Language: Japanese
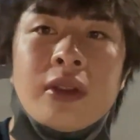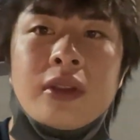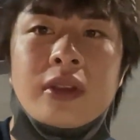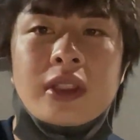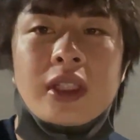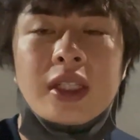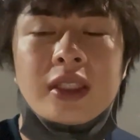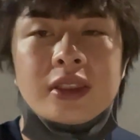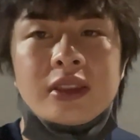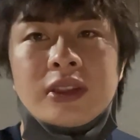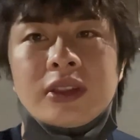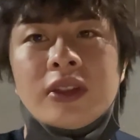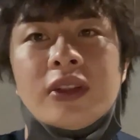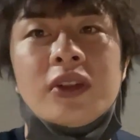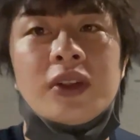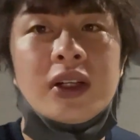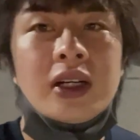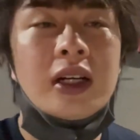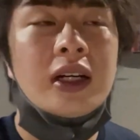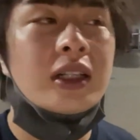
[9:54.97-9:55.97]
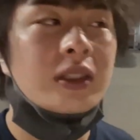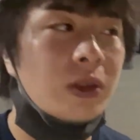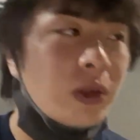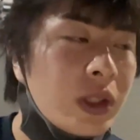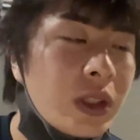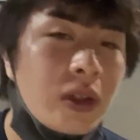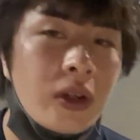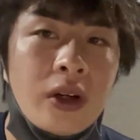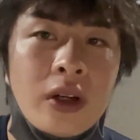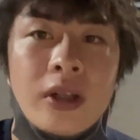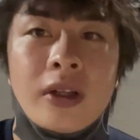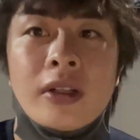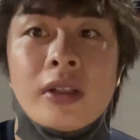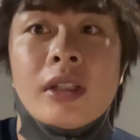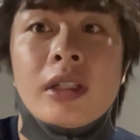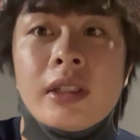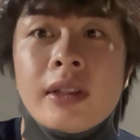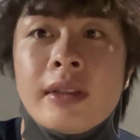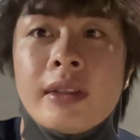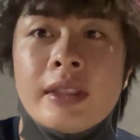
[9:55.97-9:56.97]
ン決勝は5位と
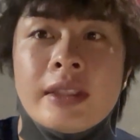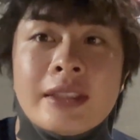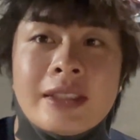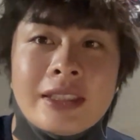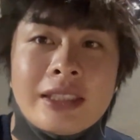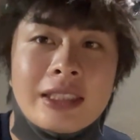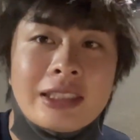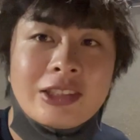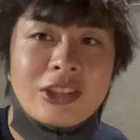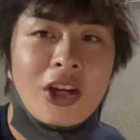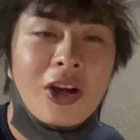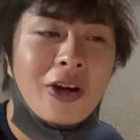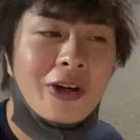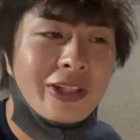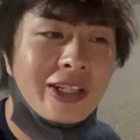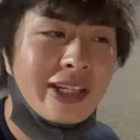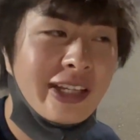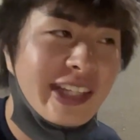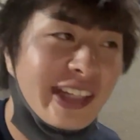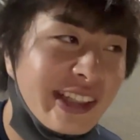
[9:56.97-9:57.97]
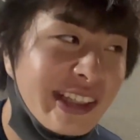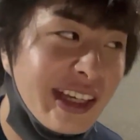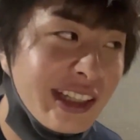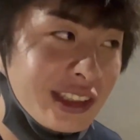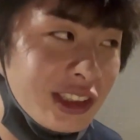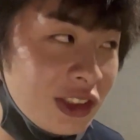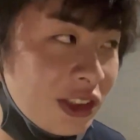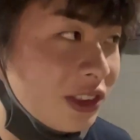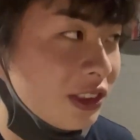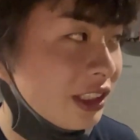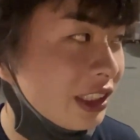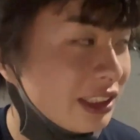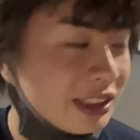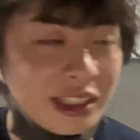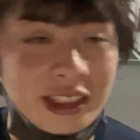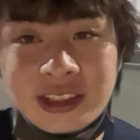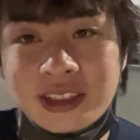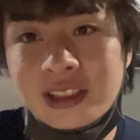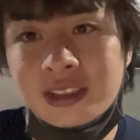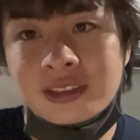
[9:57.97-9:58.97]
非常に決勝悔し
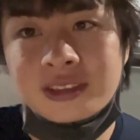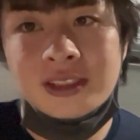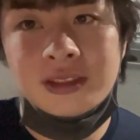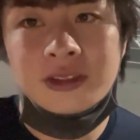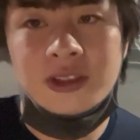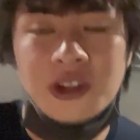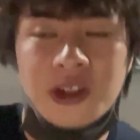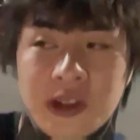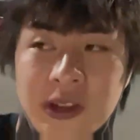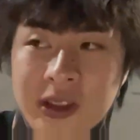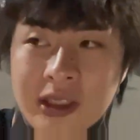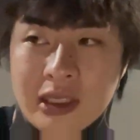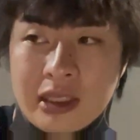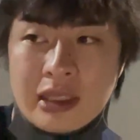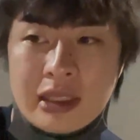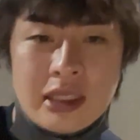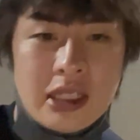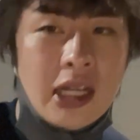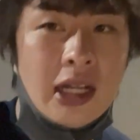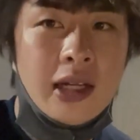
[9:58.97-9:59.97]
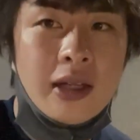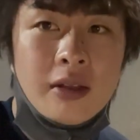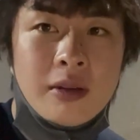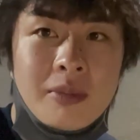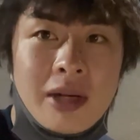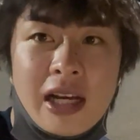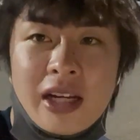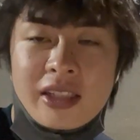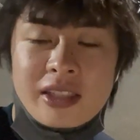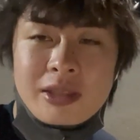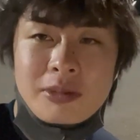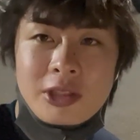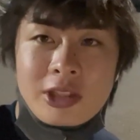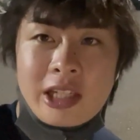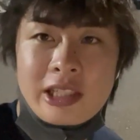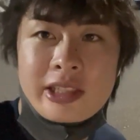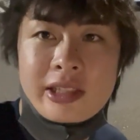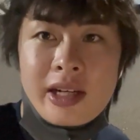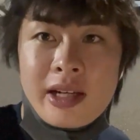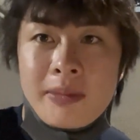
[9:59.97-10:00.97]
かったですけどまあ自分
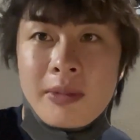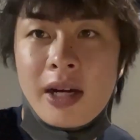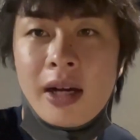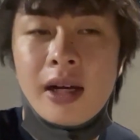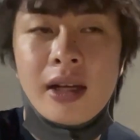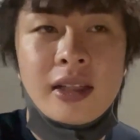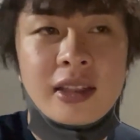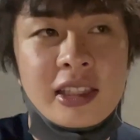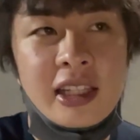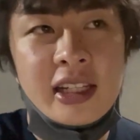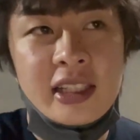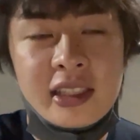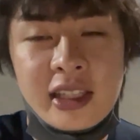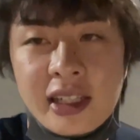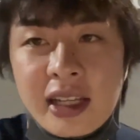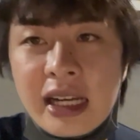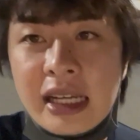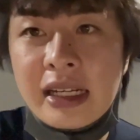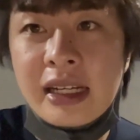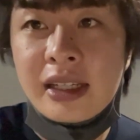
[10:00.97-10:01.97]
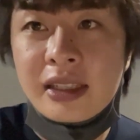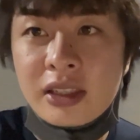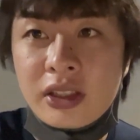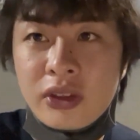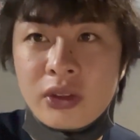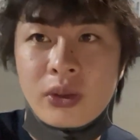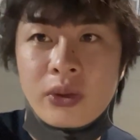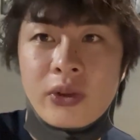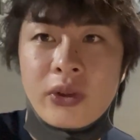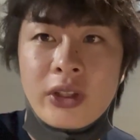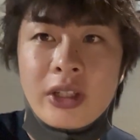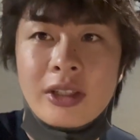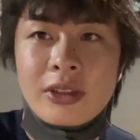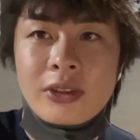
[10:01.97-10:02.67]
たちが今足りてないなっていうところだ